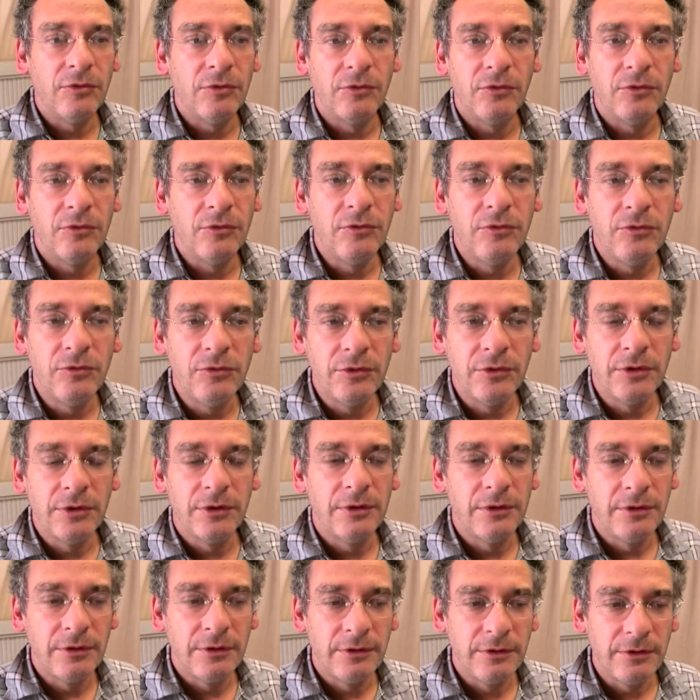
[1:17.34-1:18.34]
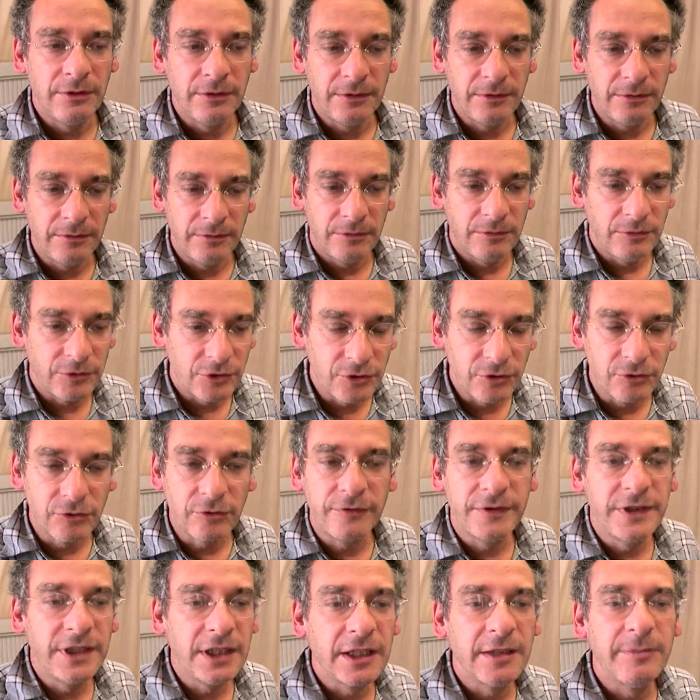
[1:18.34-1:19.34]
où euh, je
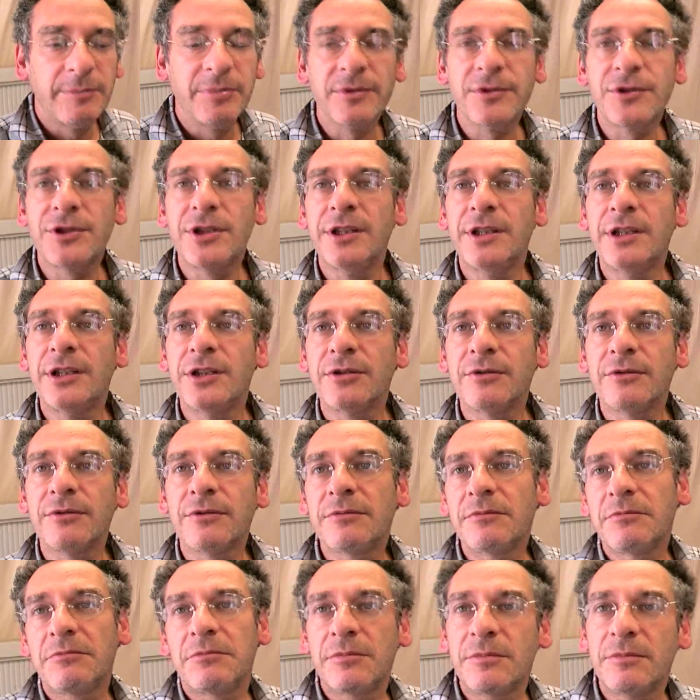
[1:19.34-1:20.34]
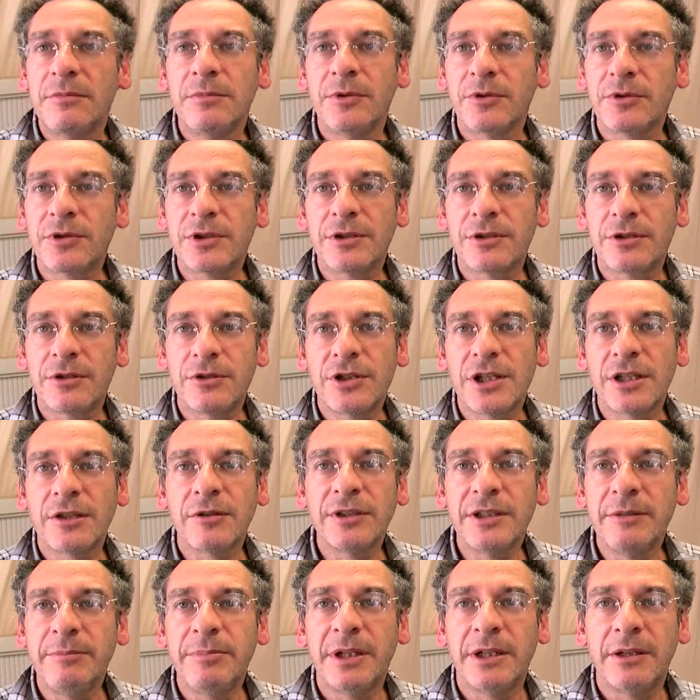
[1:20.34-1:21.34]
trouve des réponses chez des gens donc, que
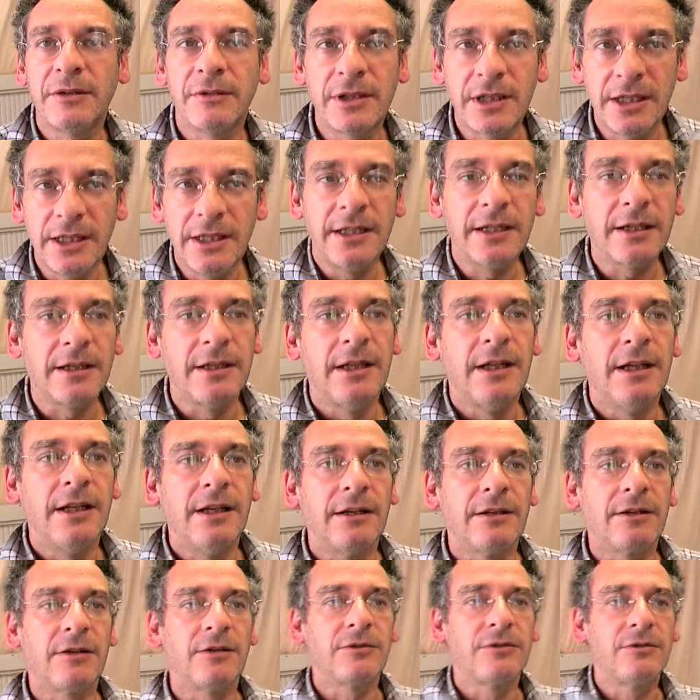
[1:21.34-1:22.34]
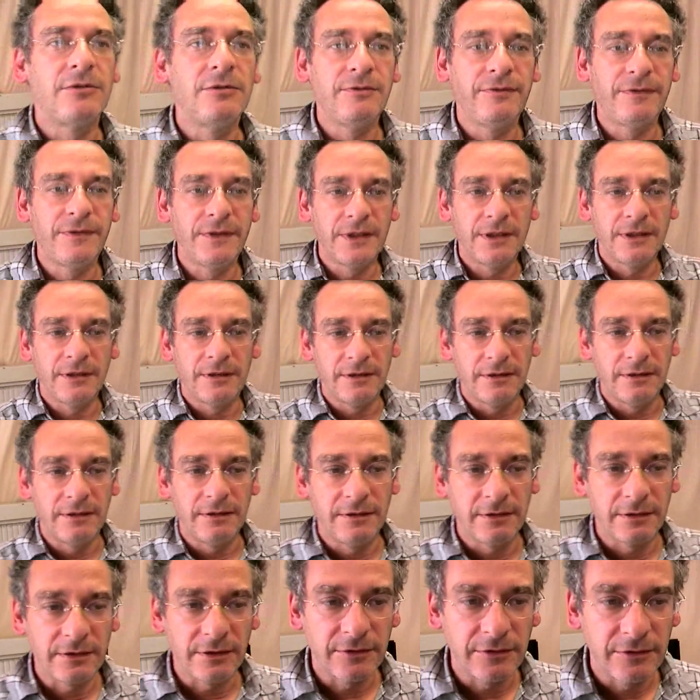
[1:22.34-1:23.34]
j'attendais pas. En clair, quand tu fais, euh,
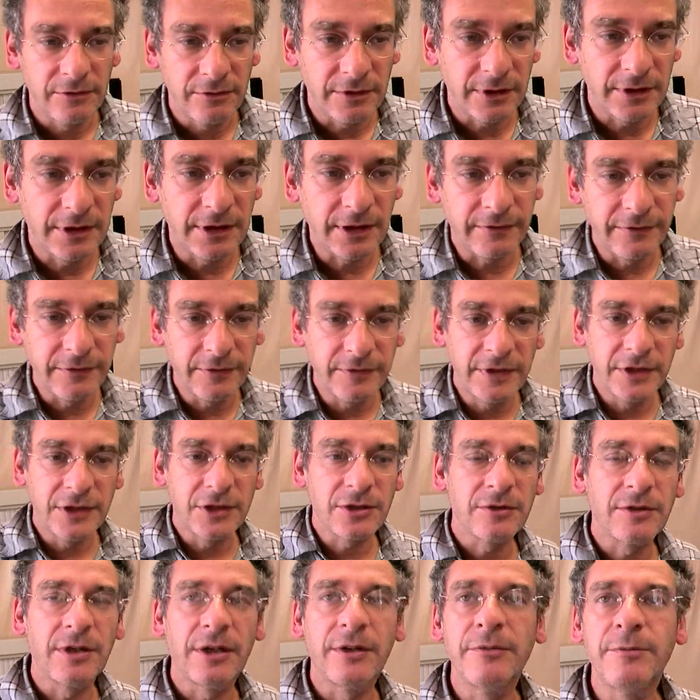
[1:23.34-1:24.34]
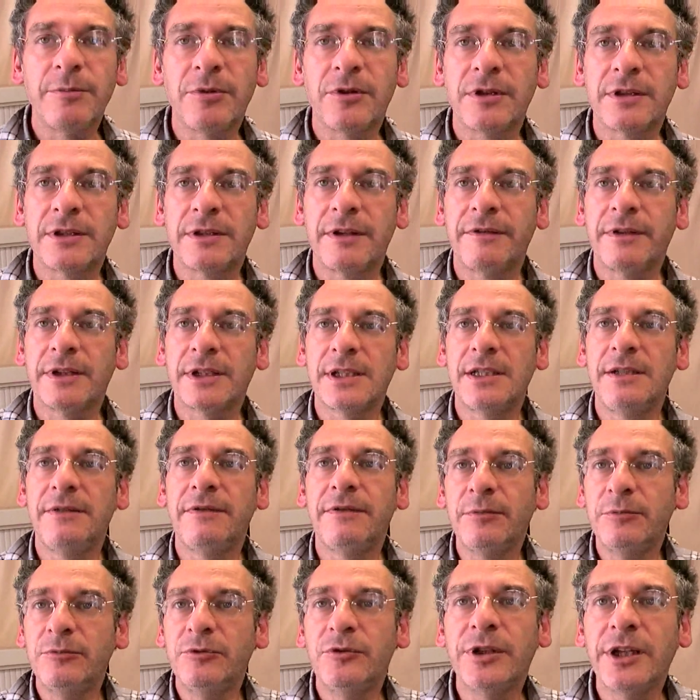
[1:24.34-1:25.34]
quand tu interviews des gens dans la rue pour savoir s'ils
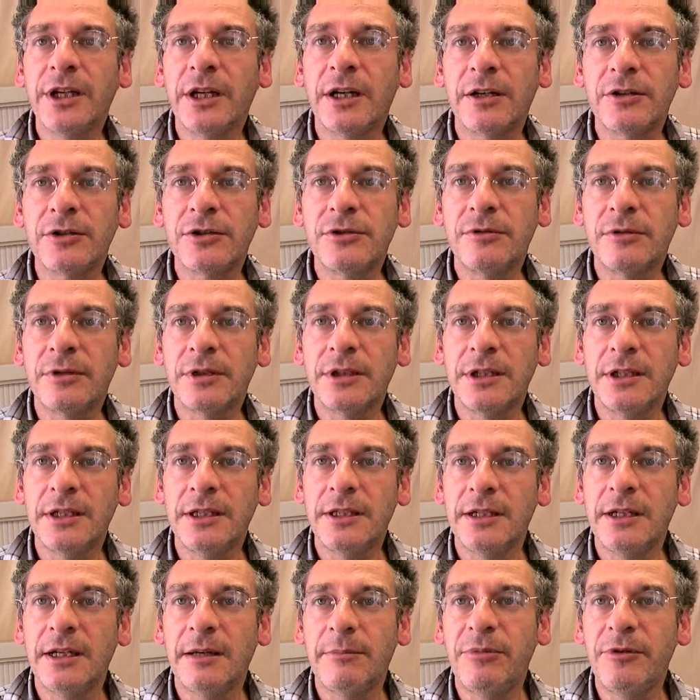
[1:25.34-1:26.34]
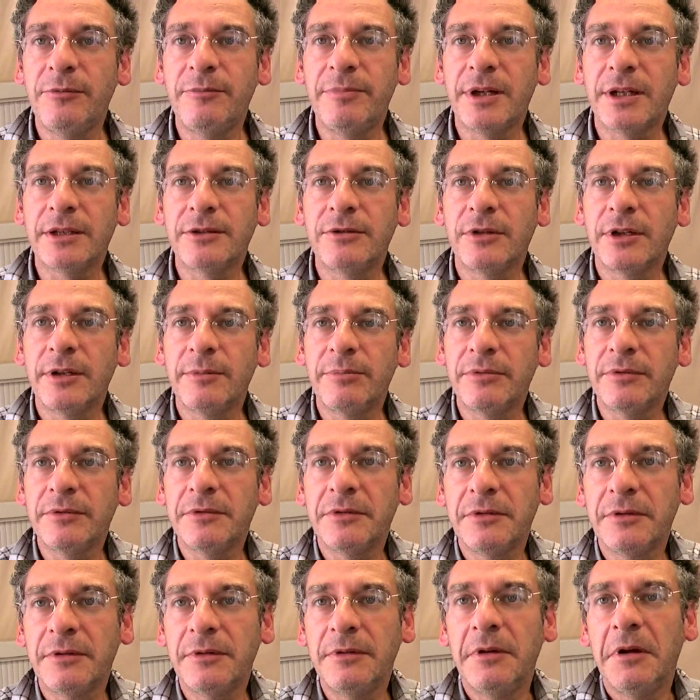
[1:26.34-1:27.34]
vont mourir un jour, la plupart te
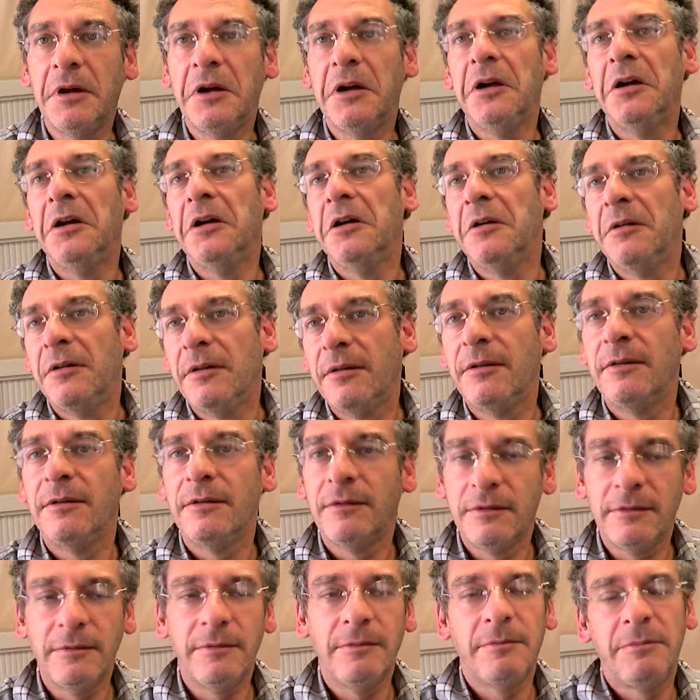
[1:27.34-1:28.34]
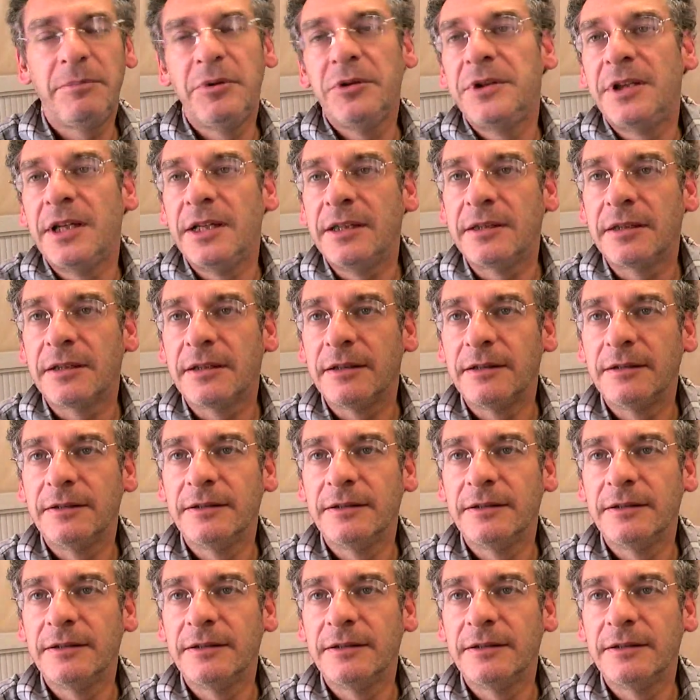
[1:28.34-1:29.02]
répondent euh, peut-être.